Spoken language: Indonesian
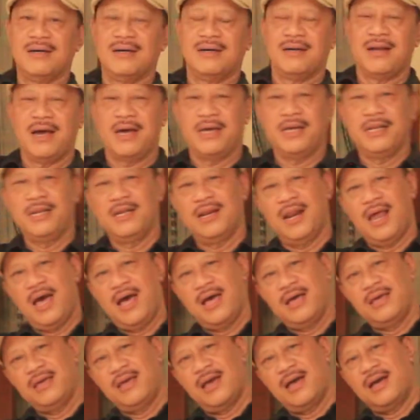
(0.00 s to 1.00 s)
Nah
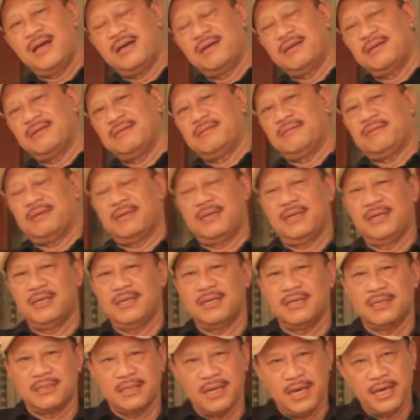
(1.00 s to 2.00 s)
inilah yang
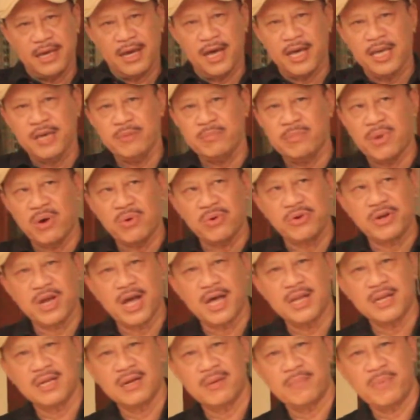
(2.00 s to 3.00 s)
saya
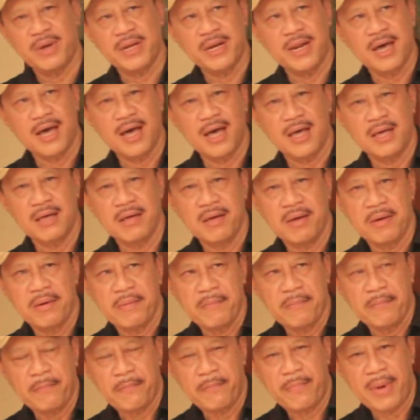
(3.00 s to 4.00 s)
himbaukan kepada
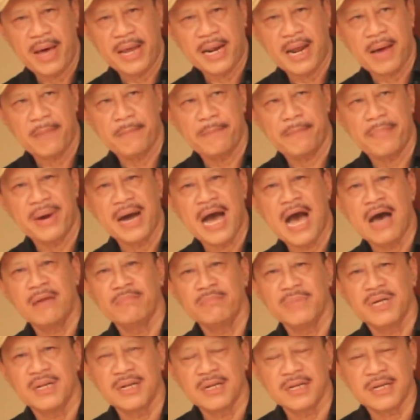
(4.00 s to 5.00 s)
para
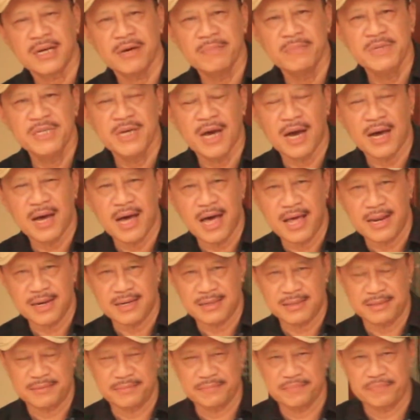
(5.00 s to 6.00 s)
pengambil kebijakan,
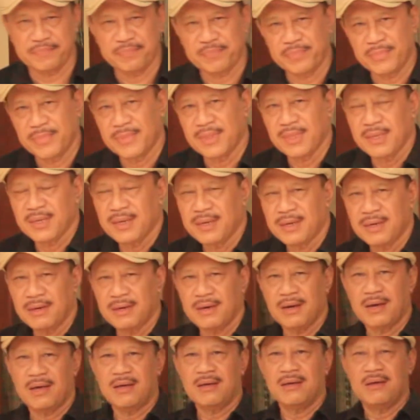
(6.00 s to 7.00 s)

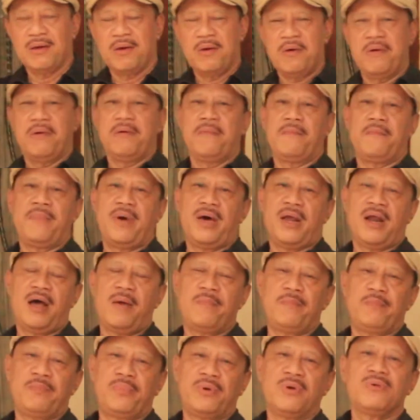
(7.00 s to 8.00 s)
ya, para
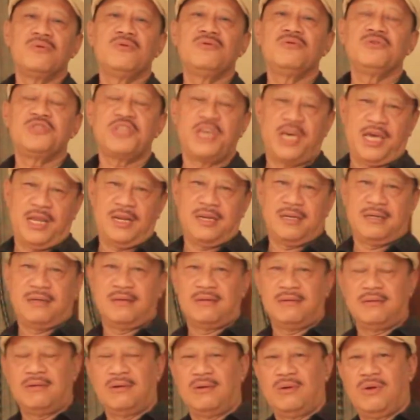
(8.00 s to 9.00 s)
produsen.
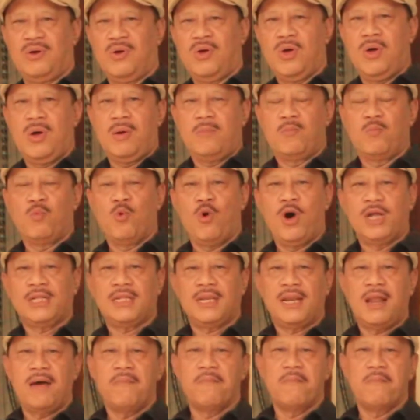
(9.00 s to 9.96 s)
Buatlah